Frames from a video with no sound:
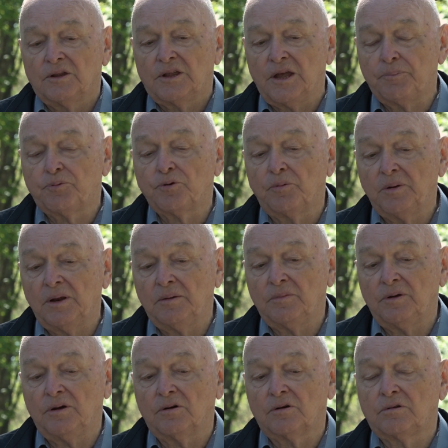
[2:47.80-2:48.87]
Te
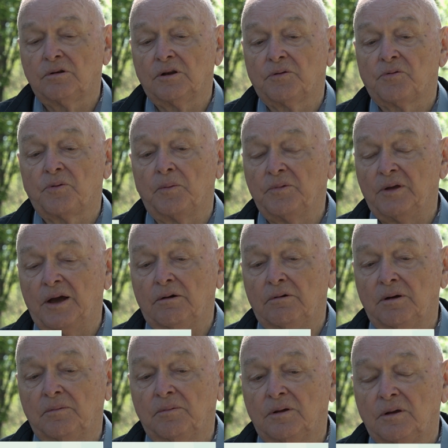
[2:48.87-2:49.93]
problemy, o których
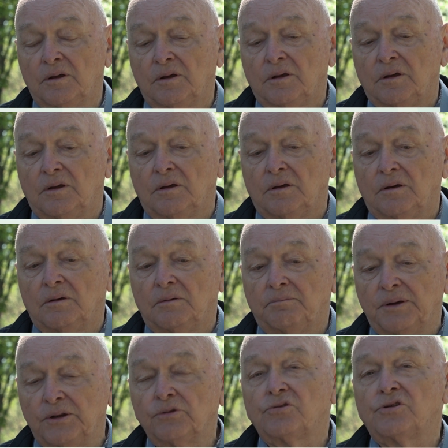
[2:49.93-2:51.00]
wspomniałem,
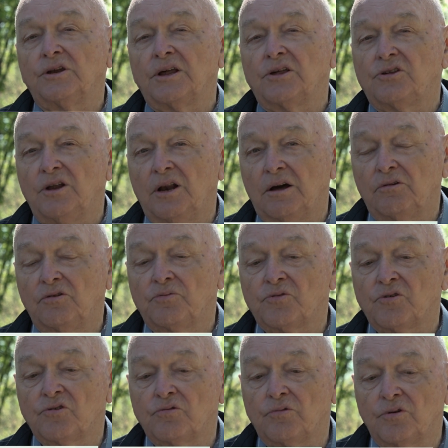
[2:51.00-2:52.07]
będą się nasilały w
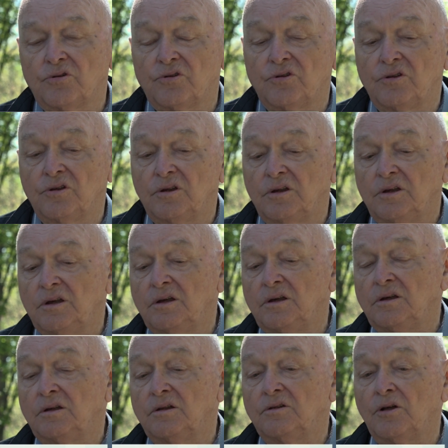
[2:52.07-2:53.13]
przyszłości
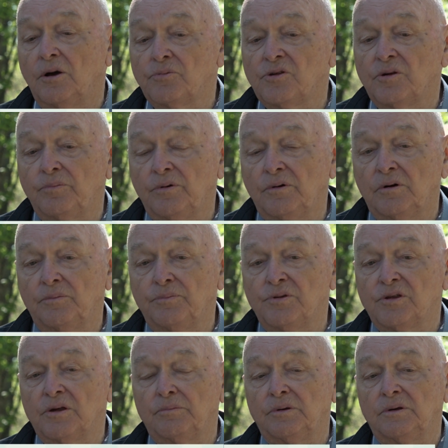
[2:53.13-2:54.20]
i dobrze byłoby,
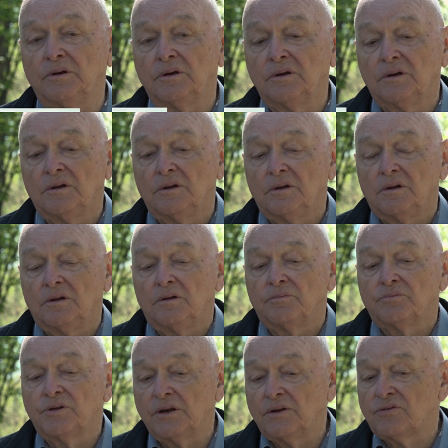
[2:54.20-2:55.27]
żeby
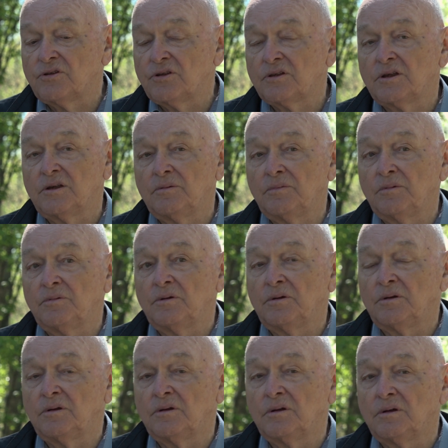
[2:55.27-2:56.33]
przede wszystkim
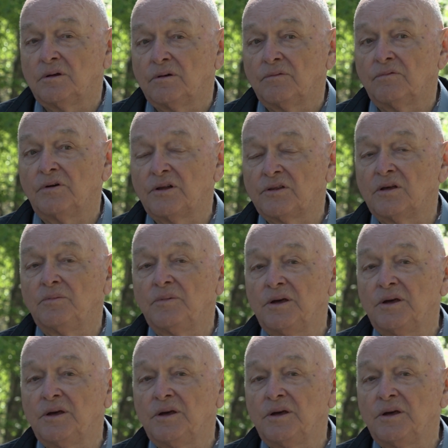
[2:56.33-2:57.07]
e, władze